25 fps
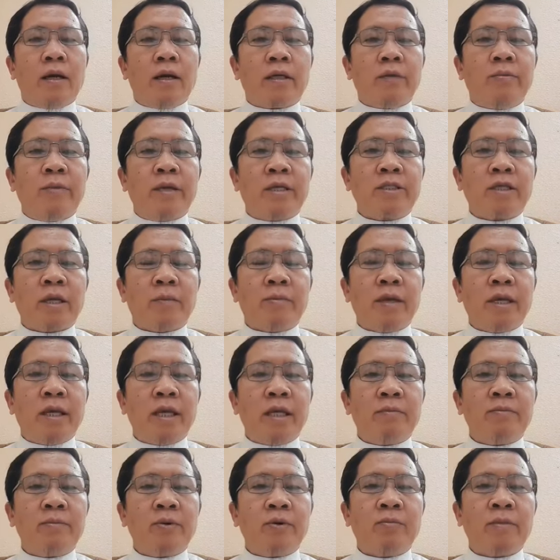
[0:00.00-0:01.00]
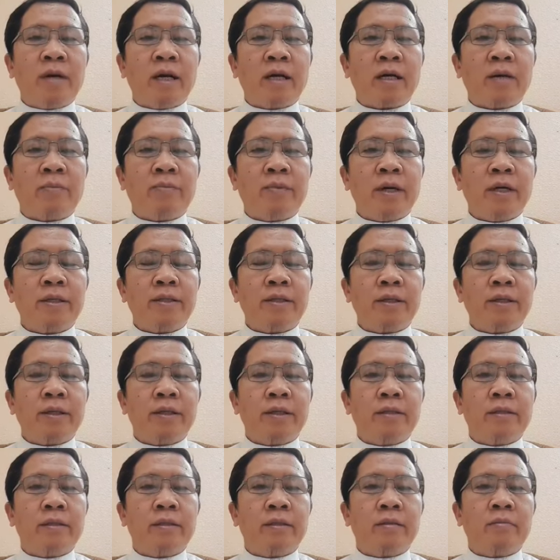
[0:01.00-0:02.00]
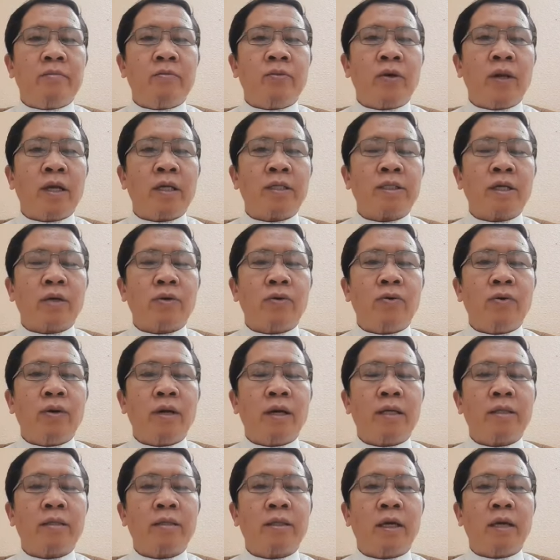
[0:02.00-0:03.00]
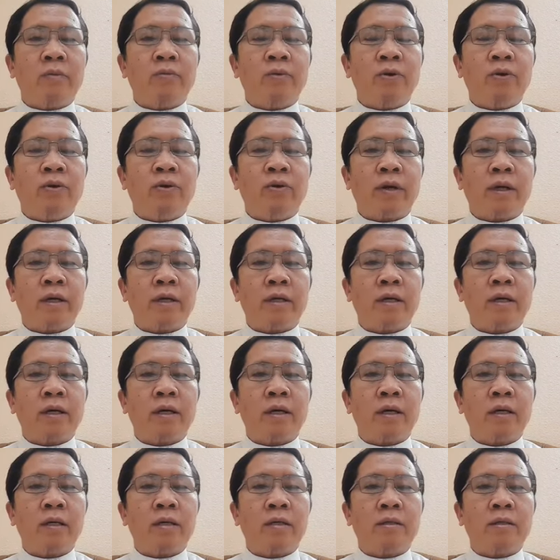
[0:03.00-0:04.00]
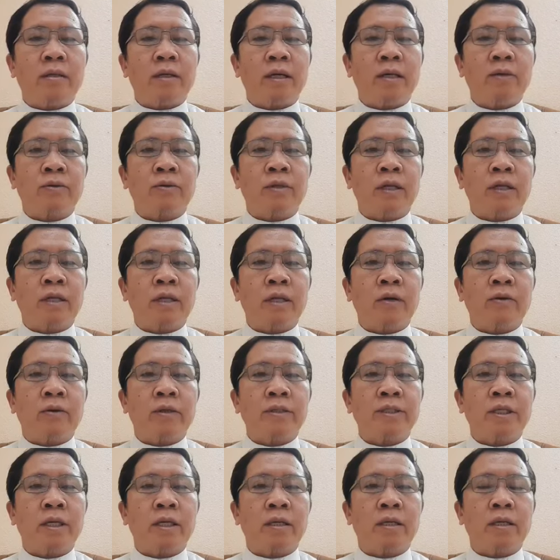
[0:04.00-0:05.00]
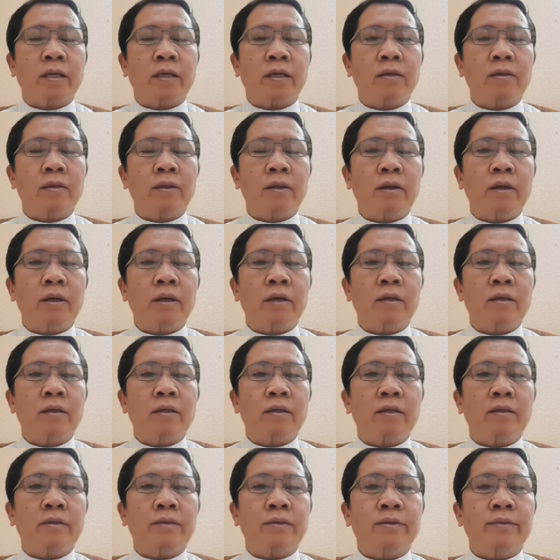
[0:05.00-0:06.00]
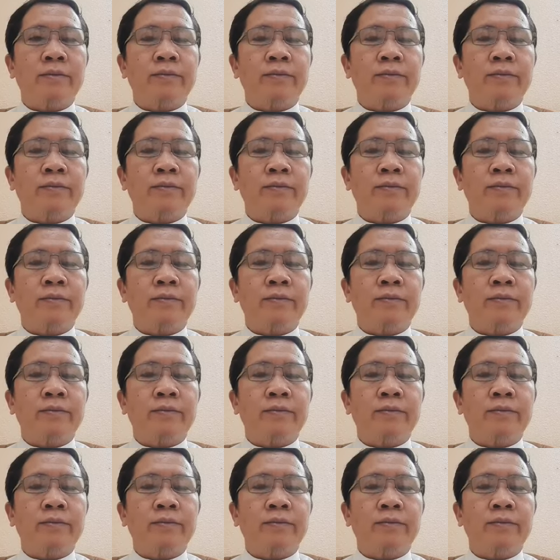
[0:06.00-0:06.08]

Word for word: ang ibig sabihin po mga kapatid mula sa ulat ni Abu Huraira kalugdan nawa siya ng Allah